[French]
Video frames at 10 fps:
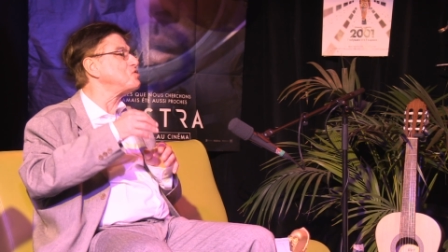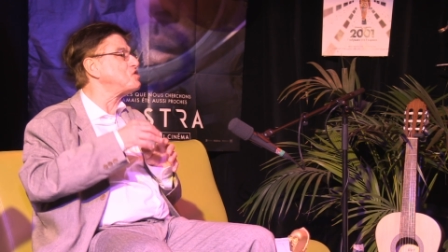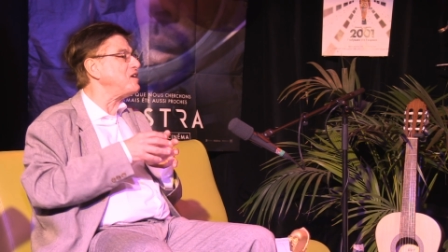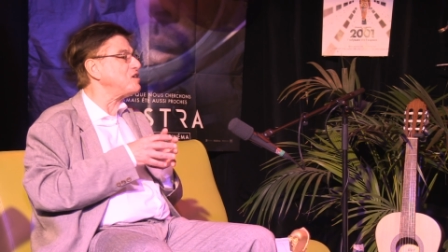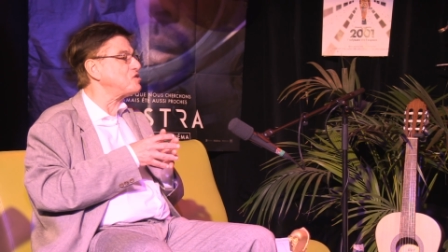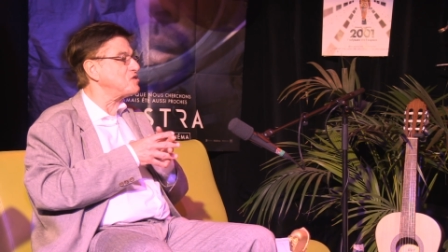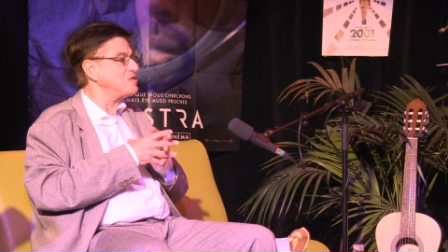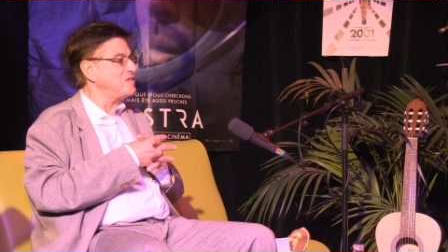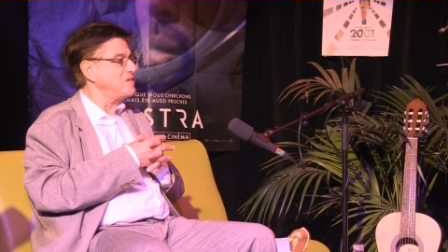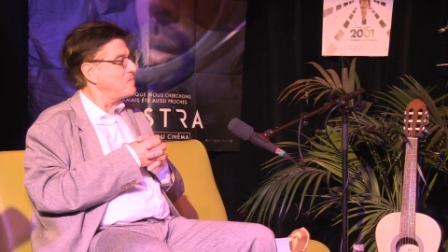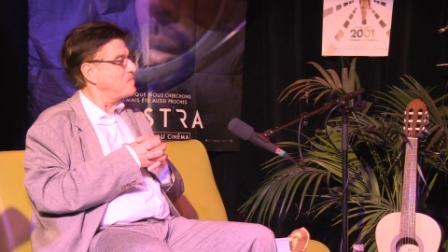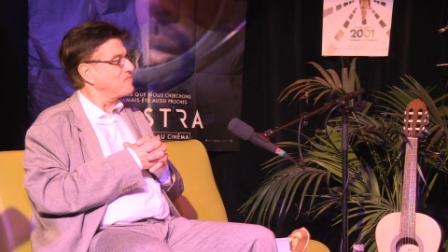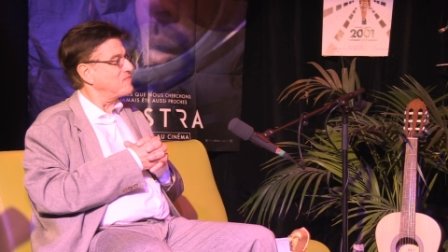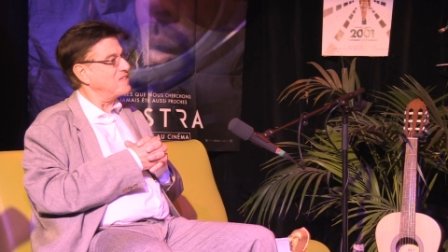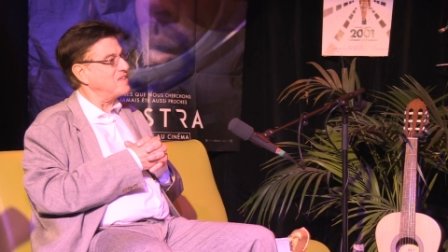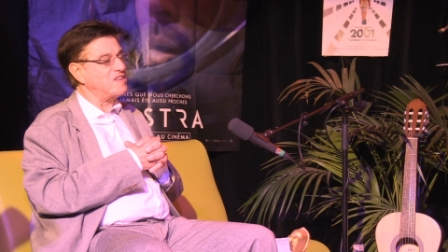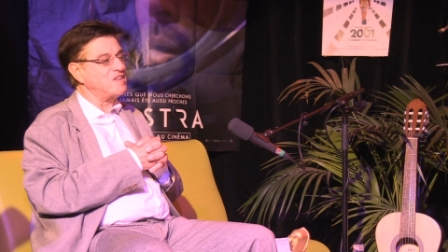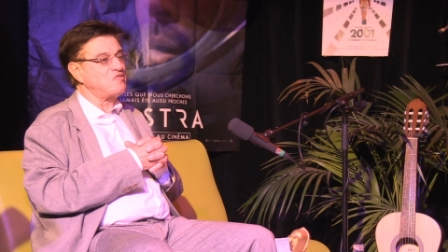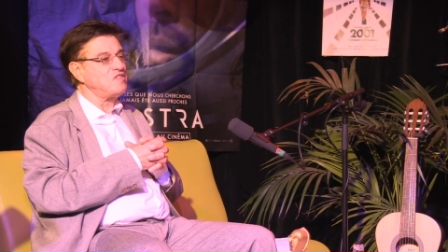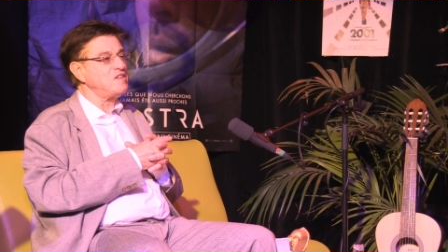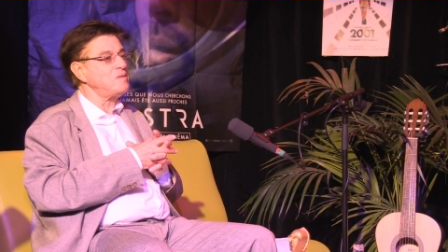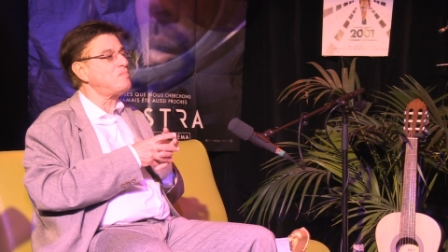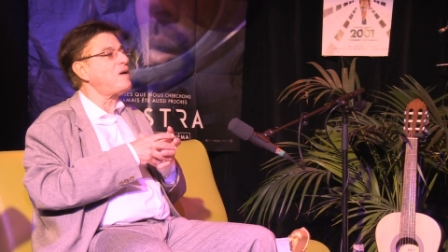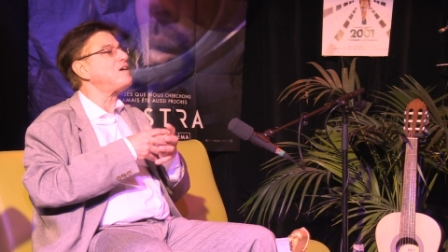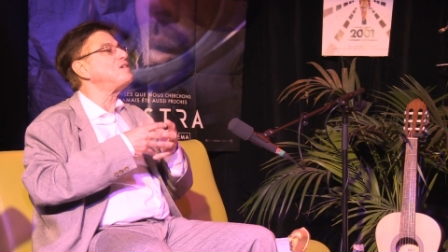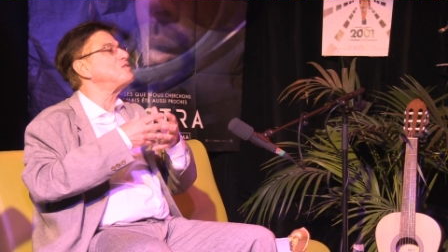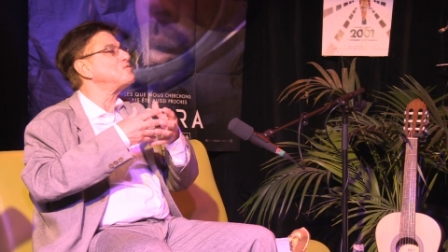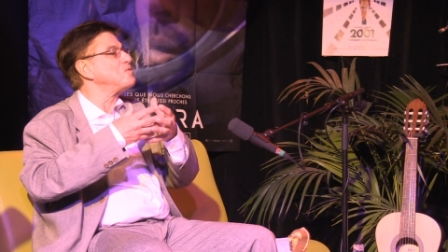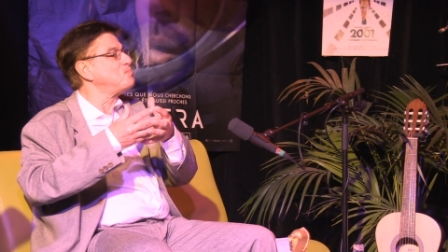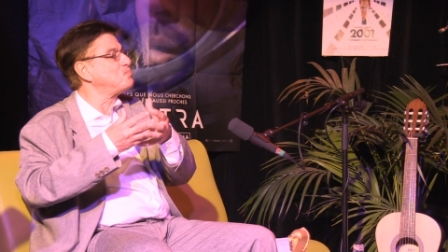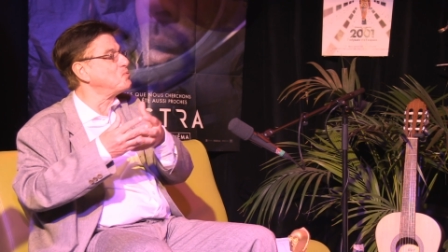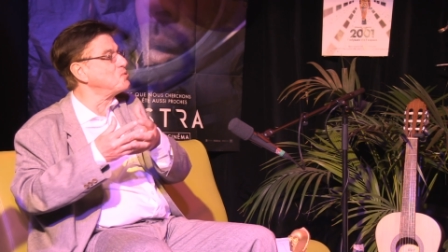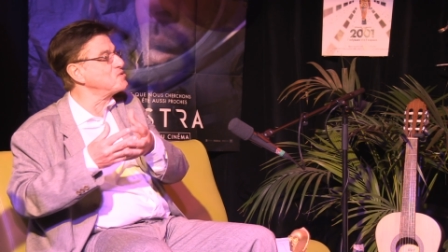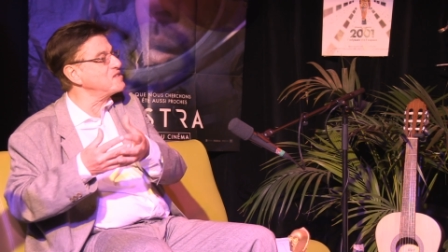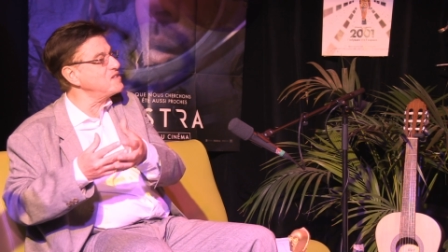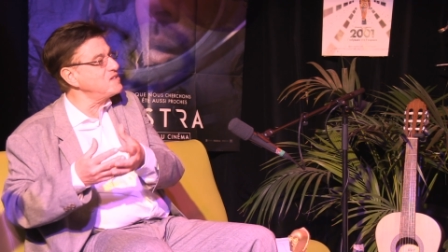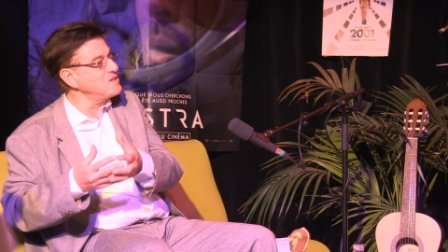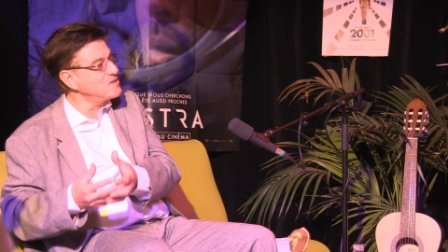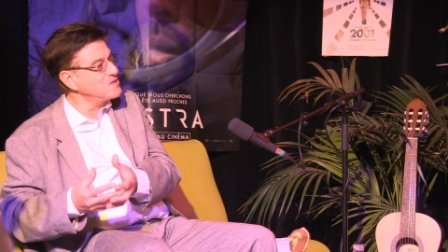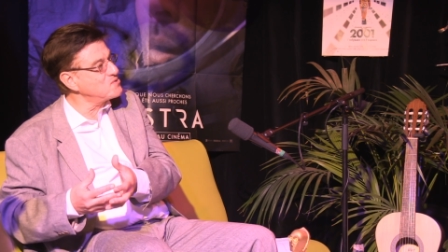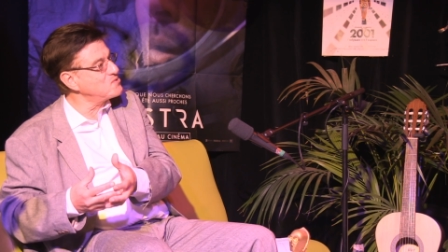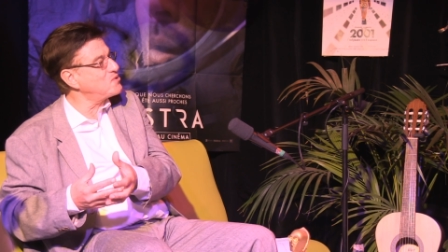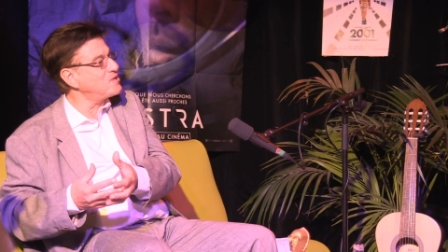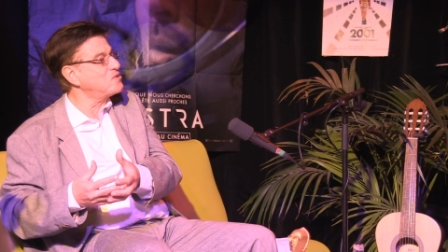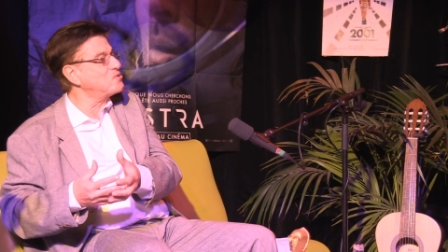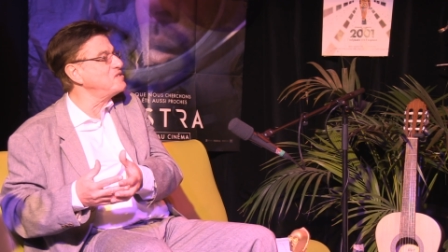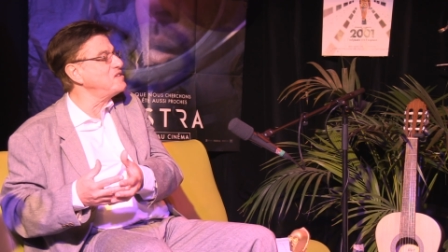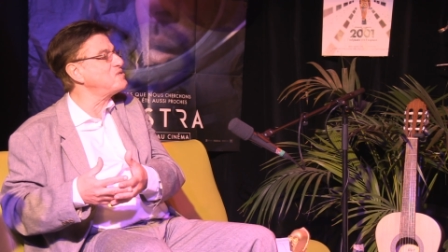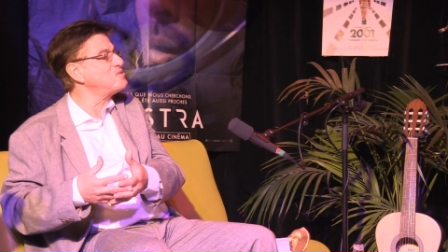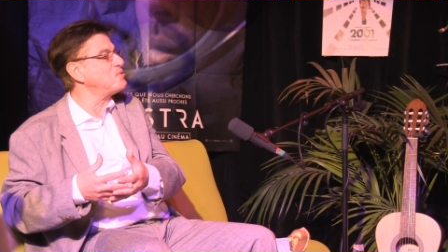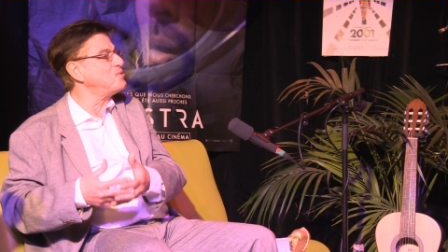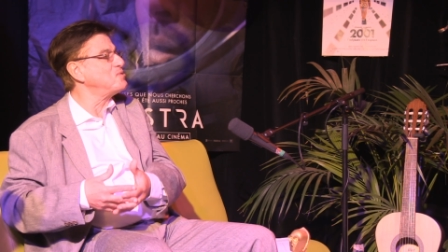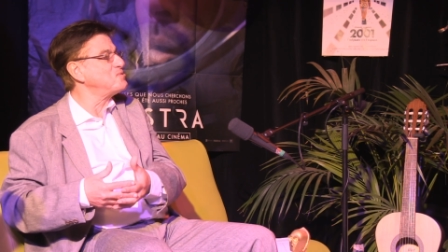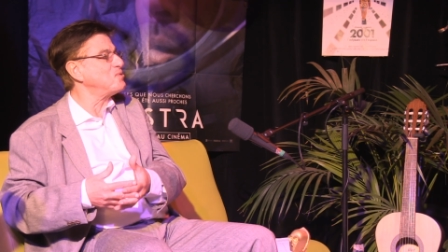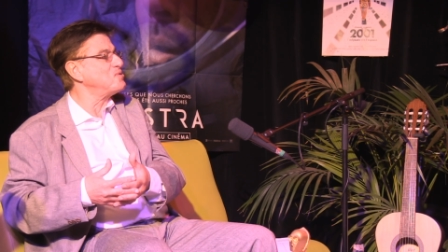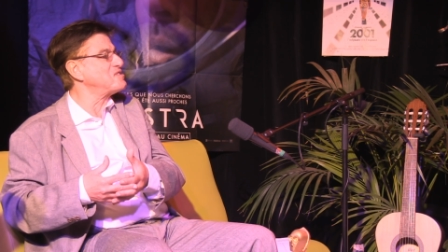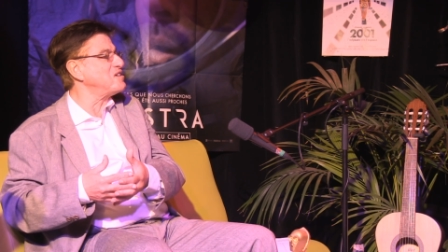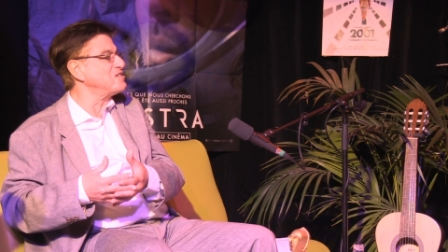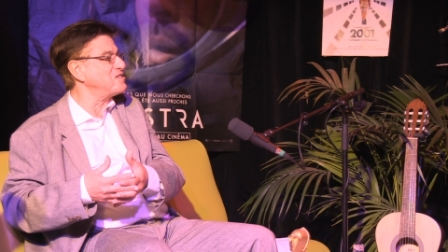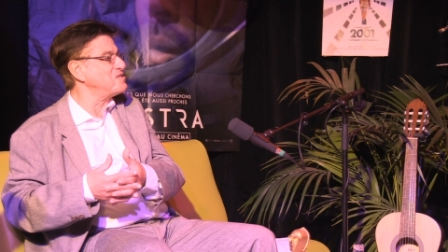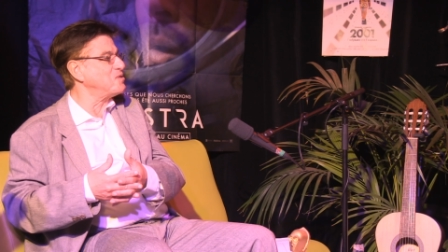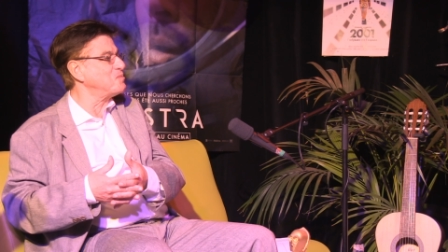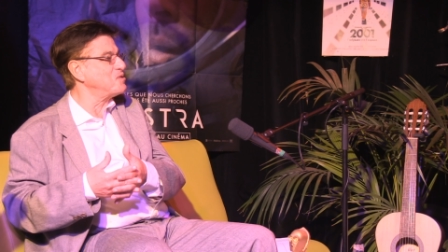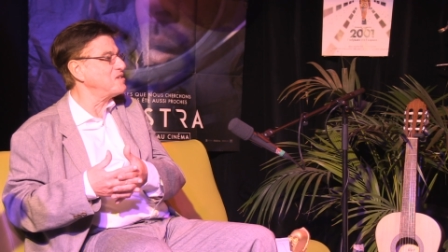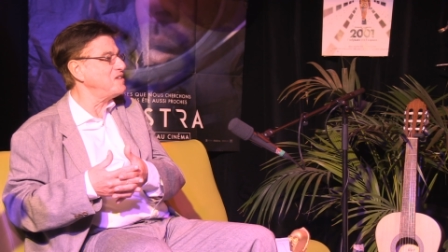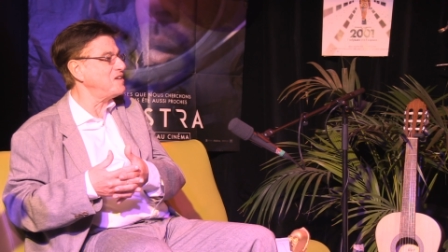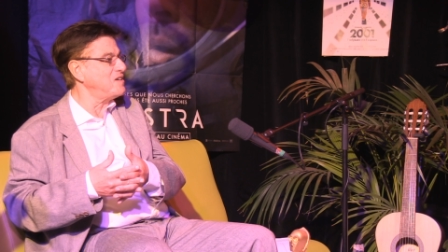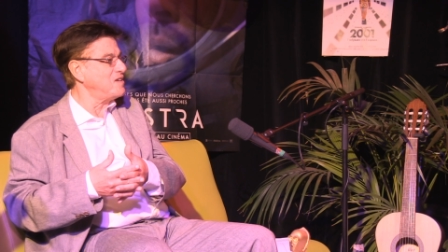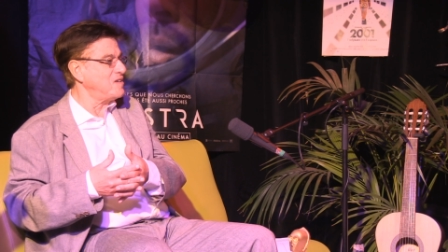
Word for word: se cherche et qui finit par se poser sur la tonique, sur le, centre, si on peut dire.